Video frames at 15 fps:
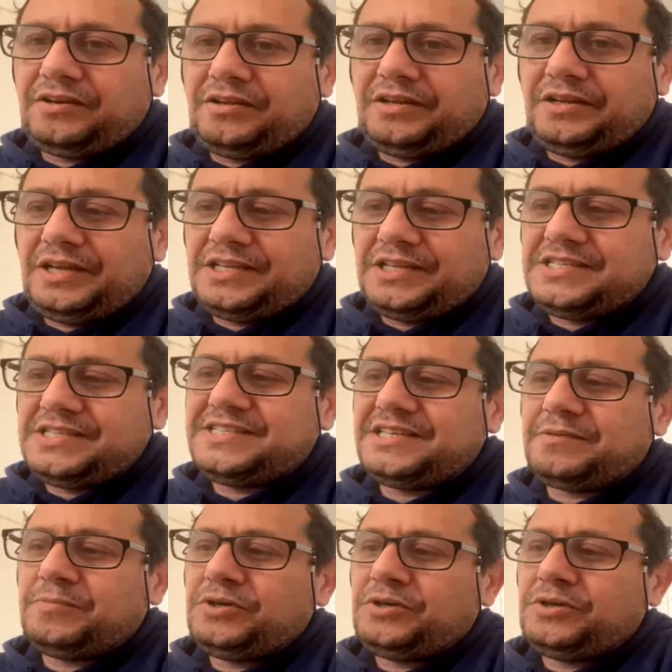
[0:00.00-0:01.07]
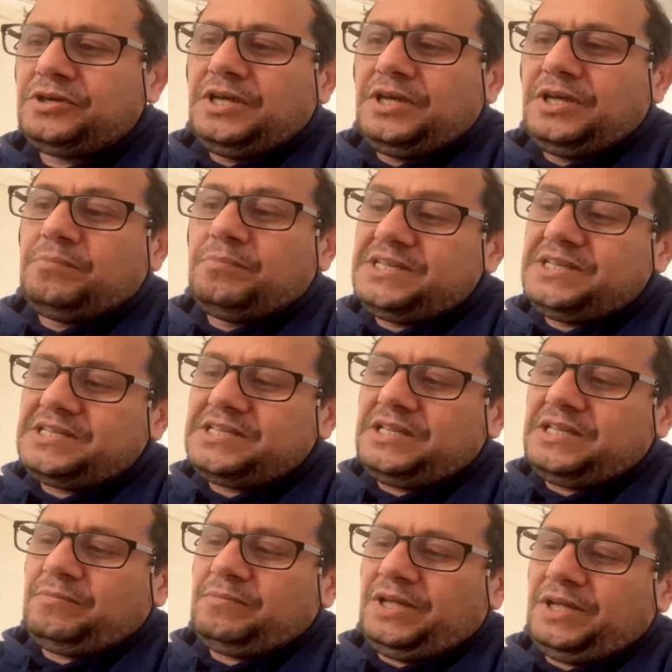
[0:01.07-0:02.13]
ارتستيكمون مي زاد
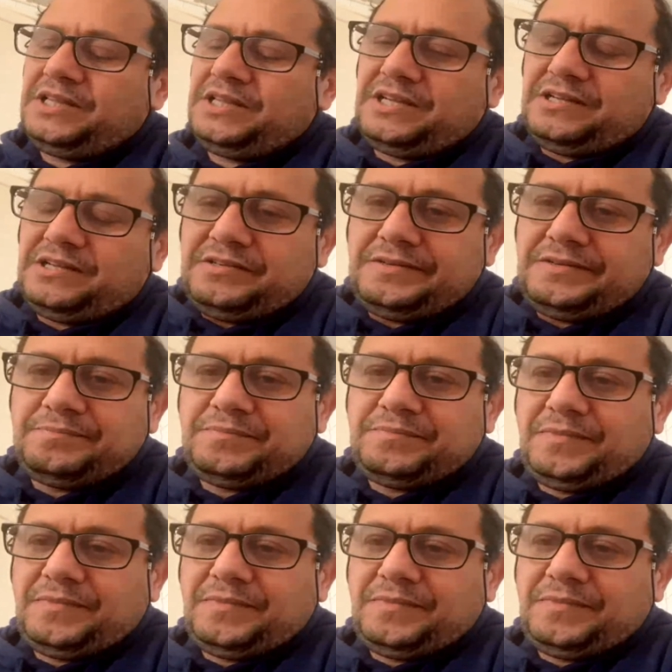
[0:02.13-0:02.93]
معناتها